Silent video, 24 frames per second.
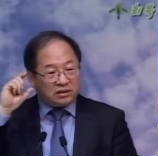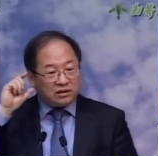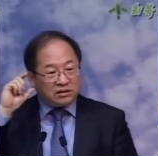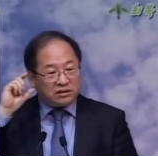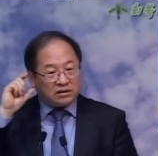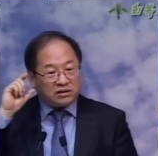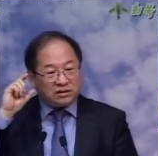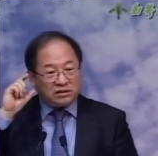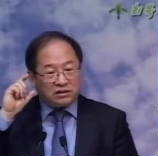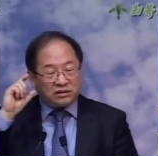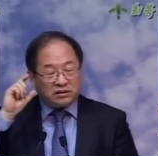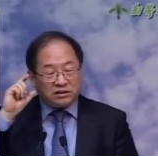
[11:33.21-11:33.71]

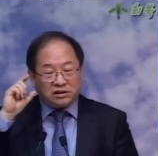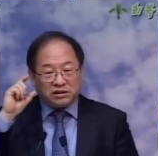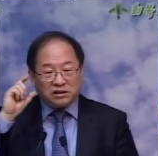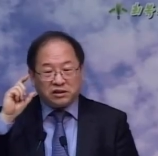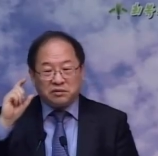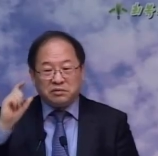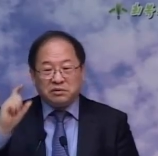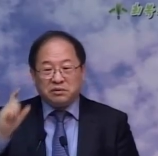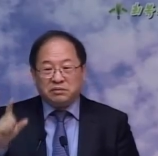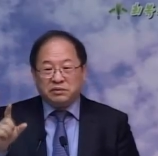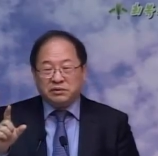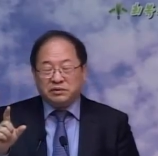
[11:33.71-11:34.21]
그는
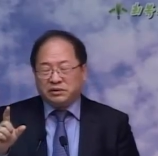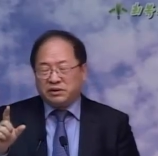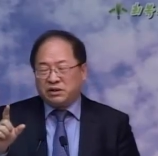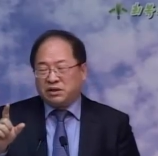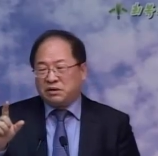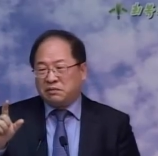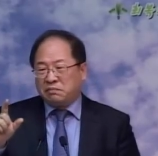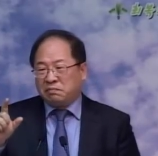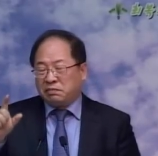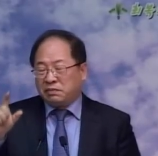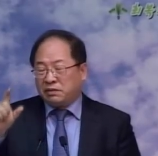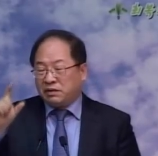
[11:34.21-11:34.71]
직업이
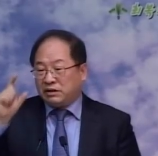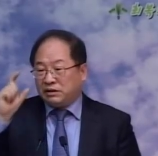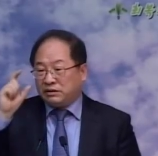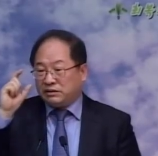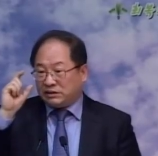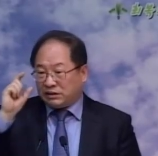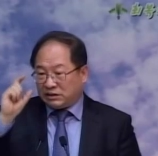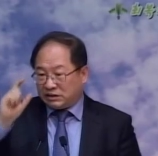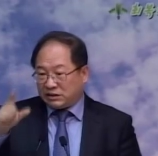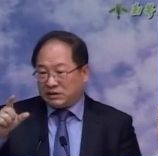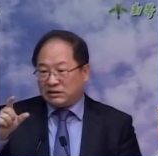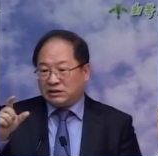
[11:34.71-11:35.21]
뭐죠?
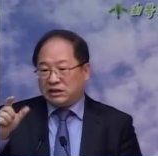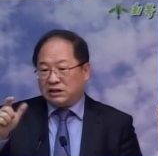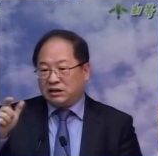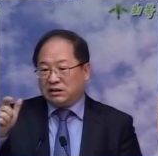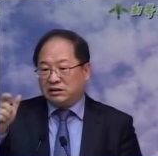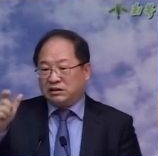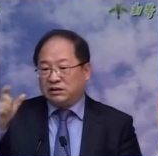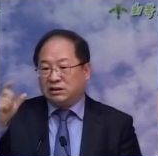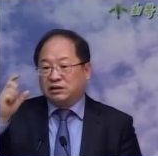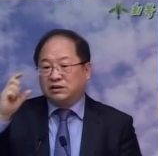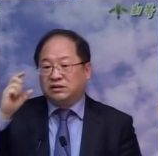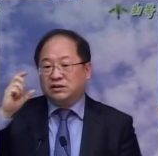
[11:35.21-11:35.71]

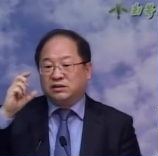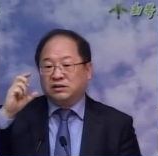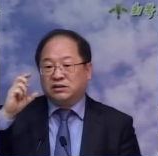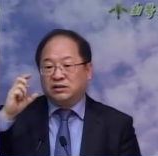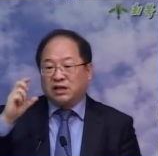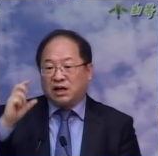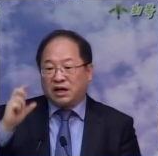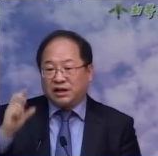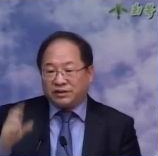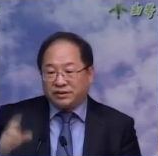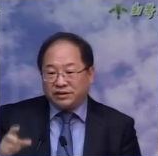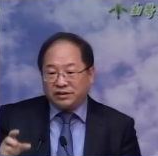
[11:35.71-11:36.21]
제사장. 그래서
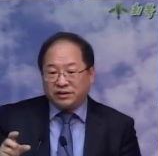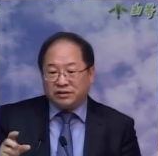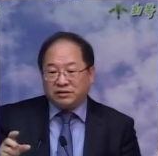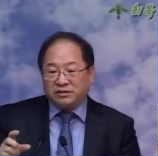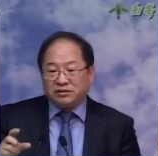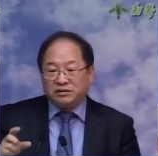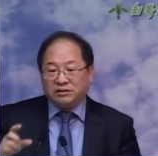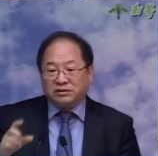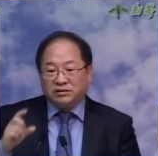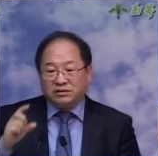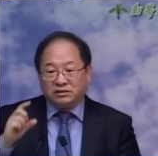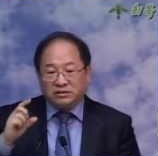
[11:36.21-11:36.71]
그의
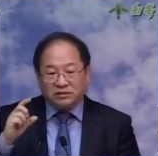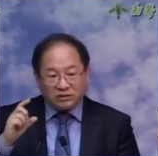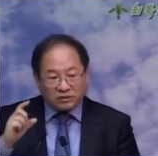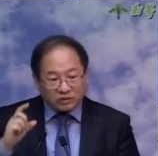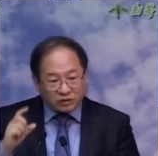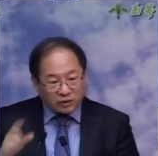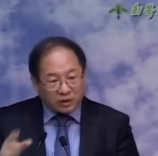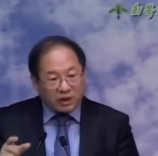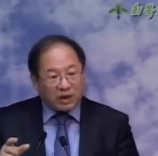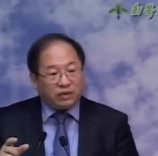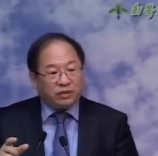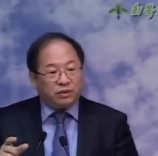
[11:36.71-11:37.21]
아들
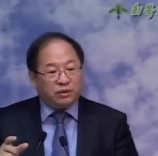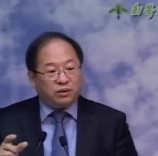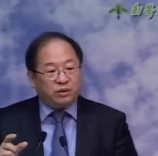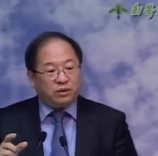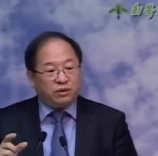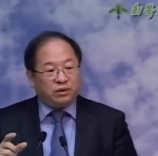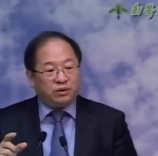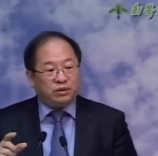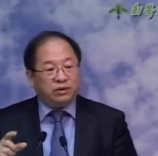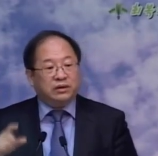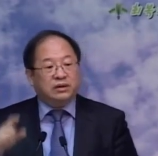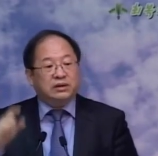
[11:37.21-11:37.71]

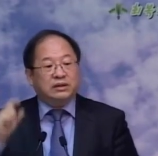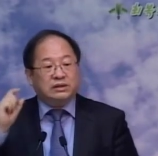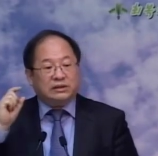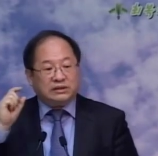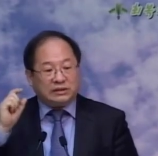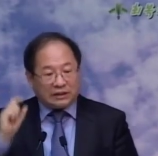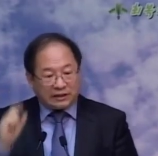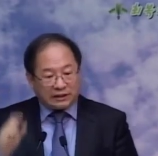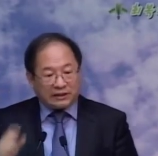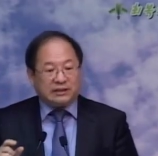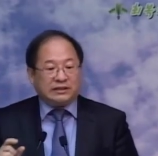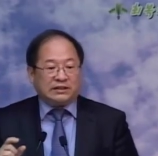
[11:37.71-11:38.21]
요한도
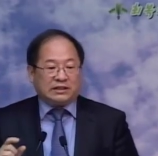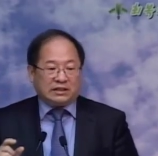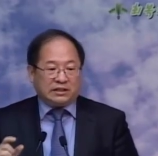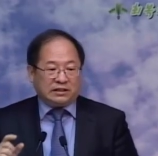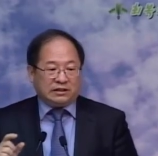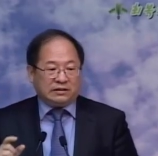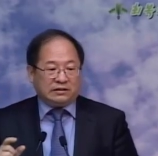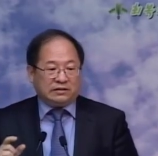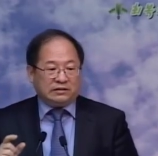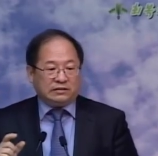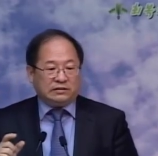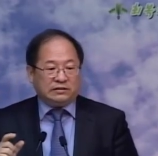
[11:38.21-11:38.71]

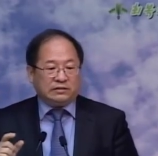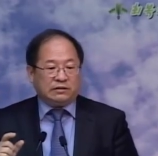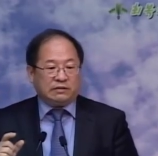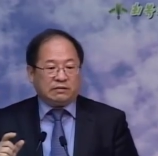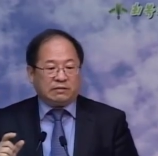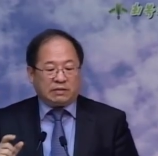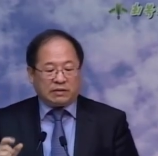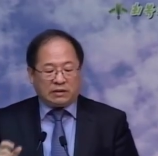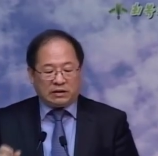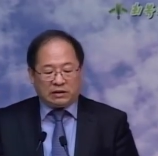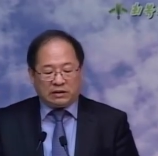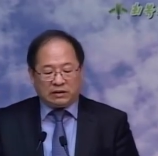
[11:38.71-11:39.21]
제사장인 거죠.
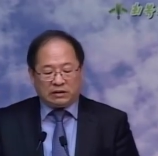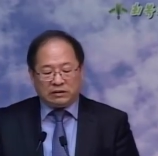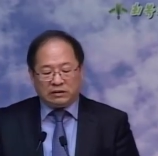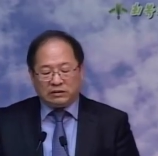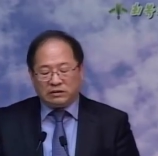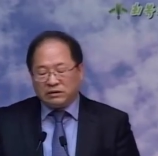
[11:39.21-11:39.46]
네.